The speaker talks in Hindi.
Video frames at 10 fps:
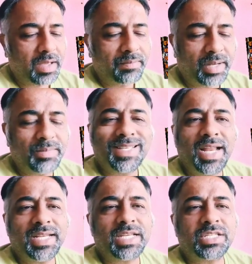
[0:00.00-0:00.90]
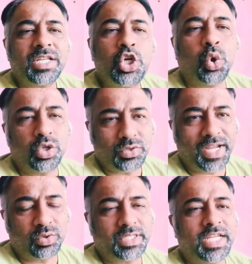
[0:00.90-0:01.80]
फिर मिसलेनियस टूल्स
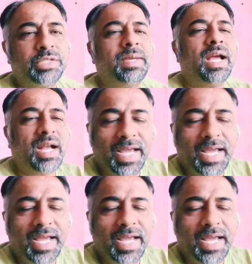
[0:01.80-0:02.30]
मेन होती है जिसमें